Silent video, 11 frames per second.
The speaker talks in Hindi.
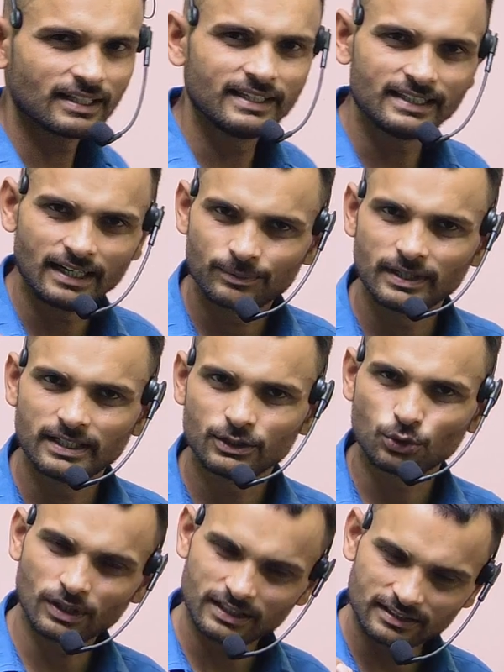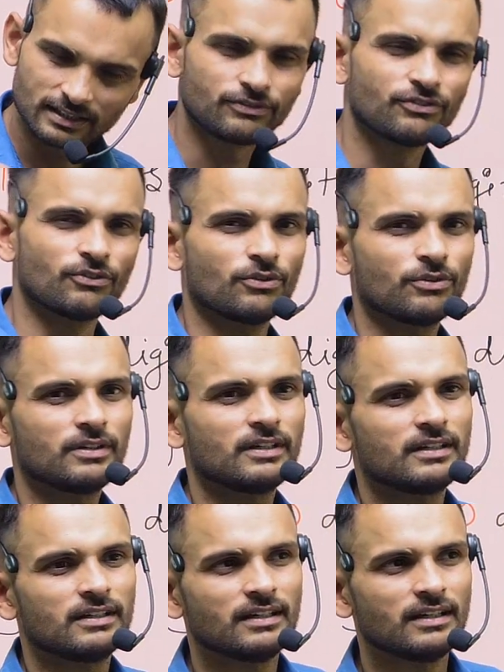ये आपके लिए थोड़ा टफ हो
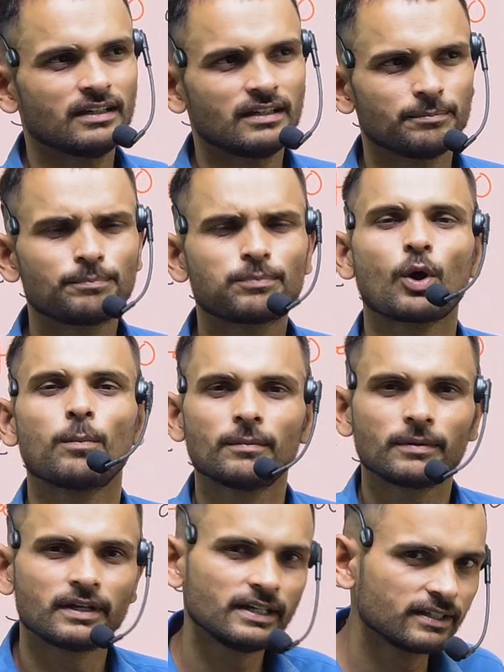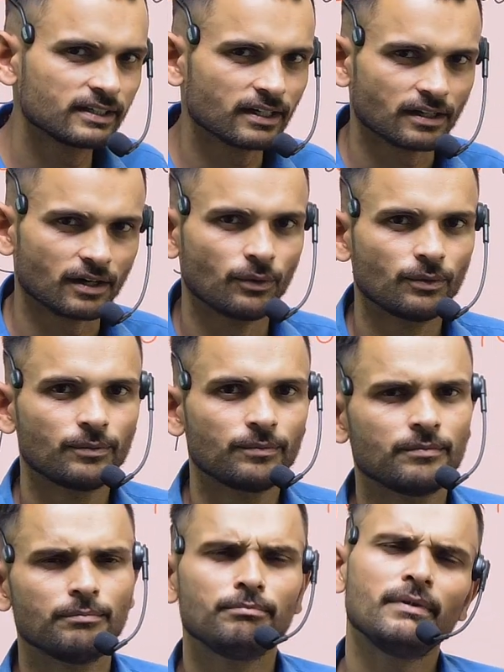प्रॉब्लम क्रिएट कर रहा
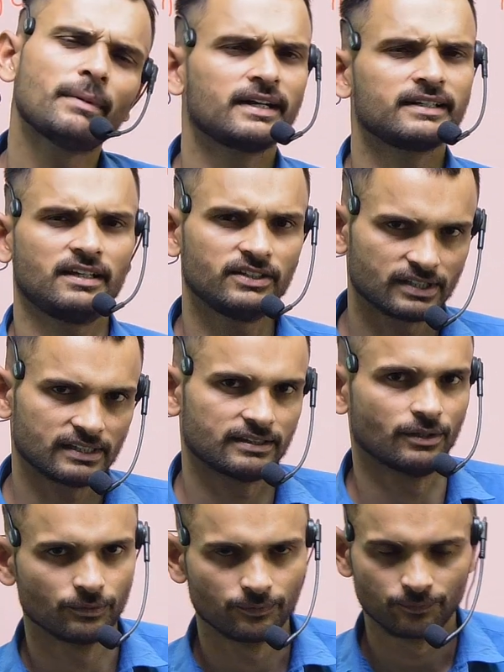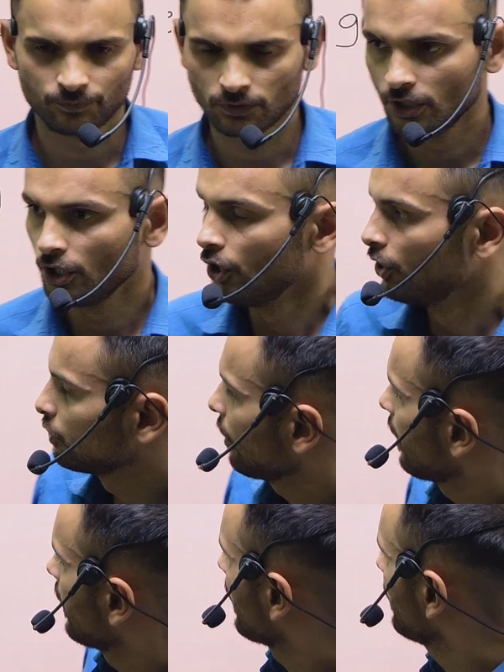हो मैं मान के ये चलता हूँ तो
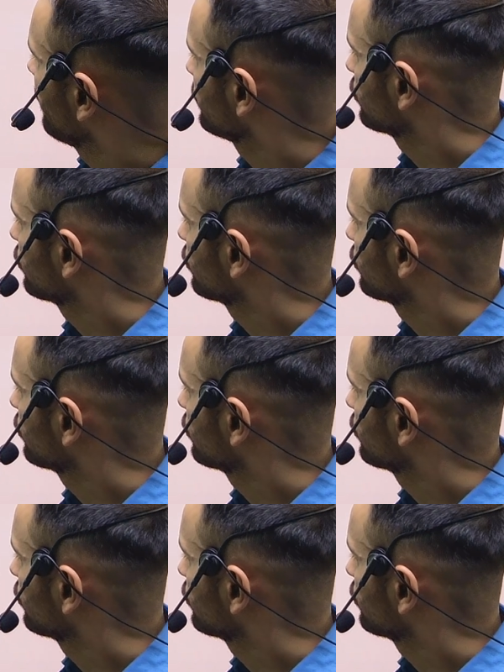अब इसको